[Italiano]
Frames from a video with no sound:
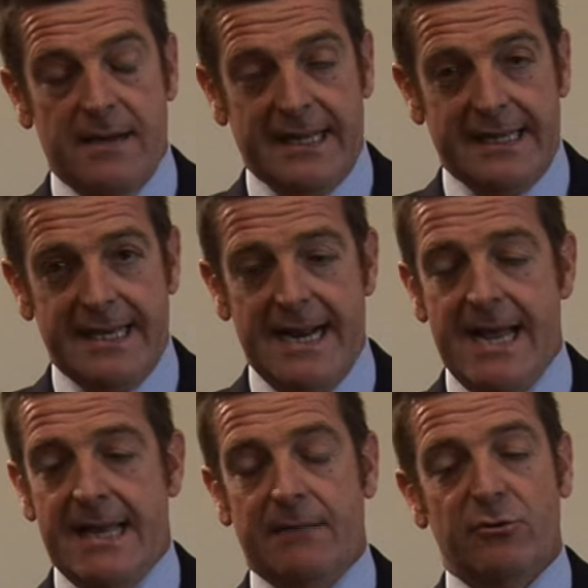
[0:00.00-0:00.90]

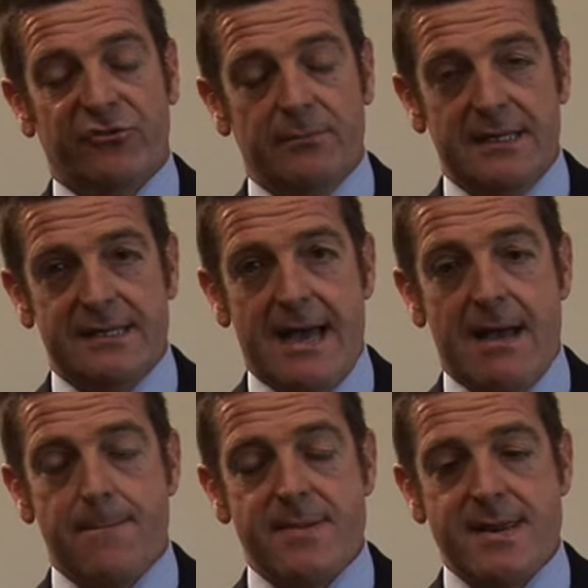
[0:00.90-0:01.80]
mancherà la
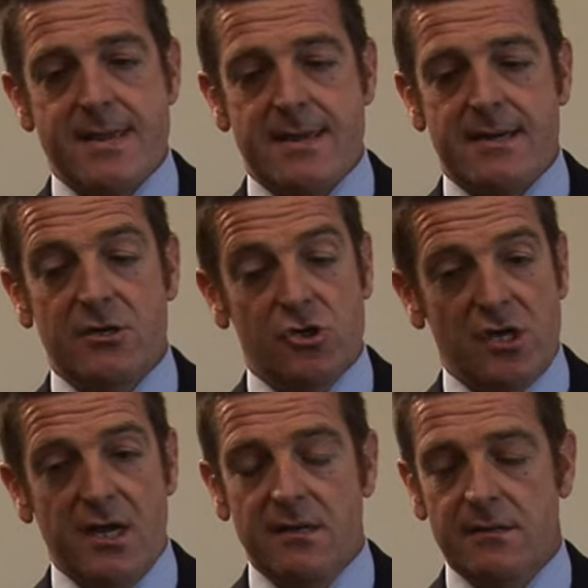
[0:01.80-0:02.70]
possibilità per i
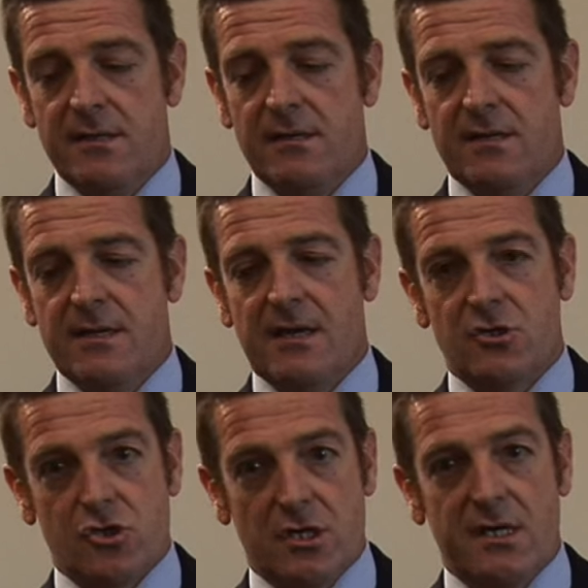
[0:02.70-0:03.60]
discenti di
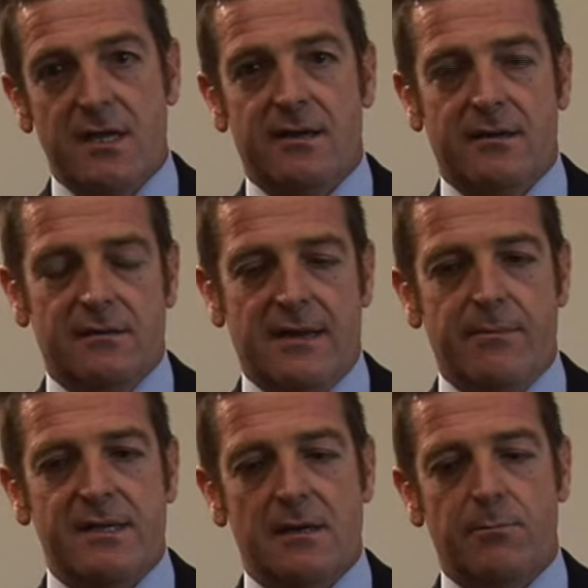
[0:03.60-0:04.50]
accedere
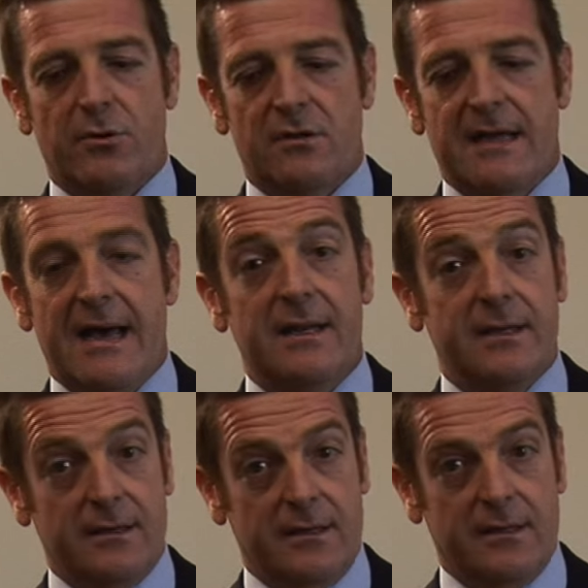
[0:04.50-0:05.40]
tramite il
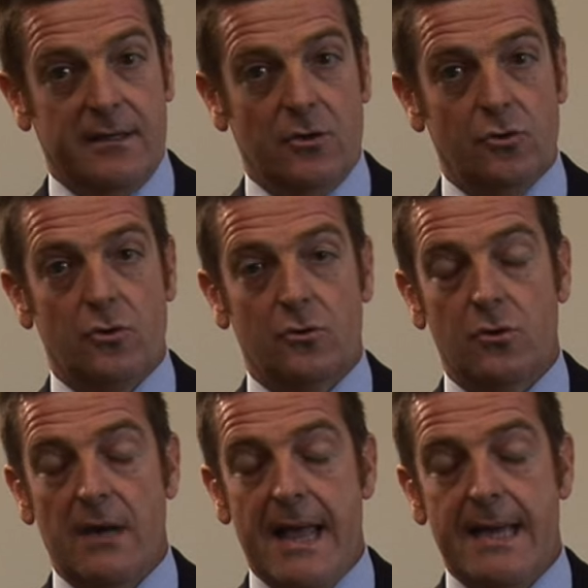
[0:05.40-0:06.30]
portale eh,
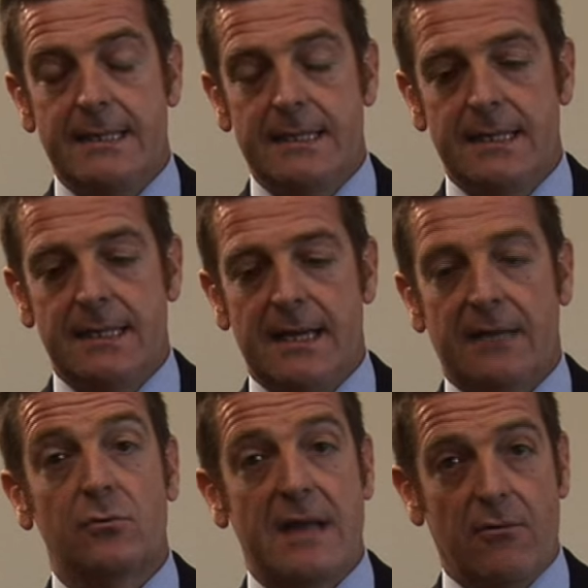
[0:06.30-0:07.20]
Odontoline
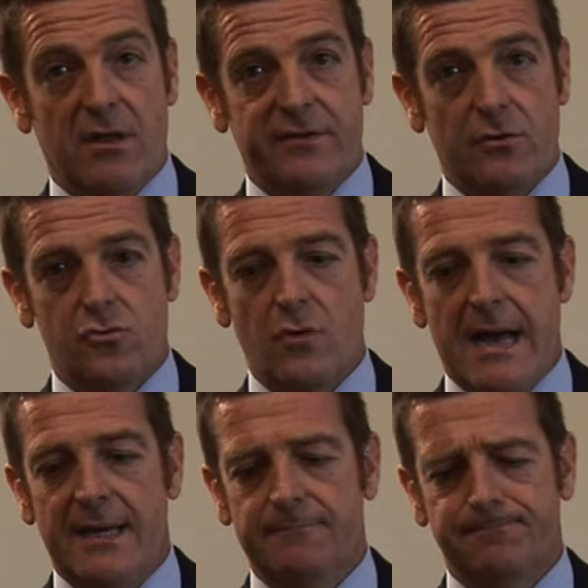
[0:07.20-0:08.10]
ad un'aula
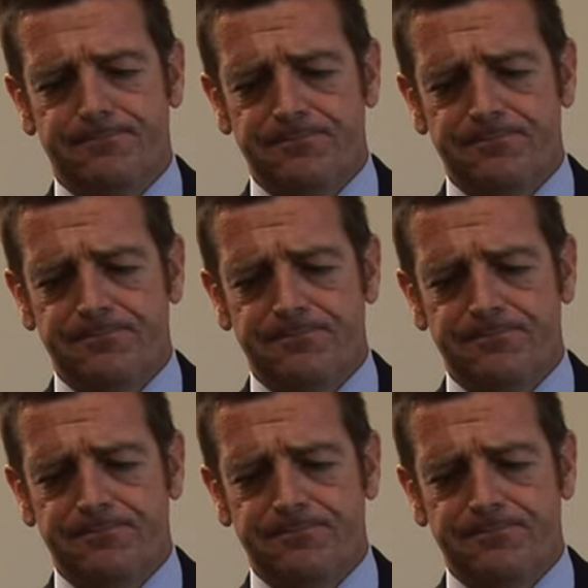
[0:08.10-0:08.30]
virtuale.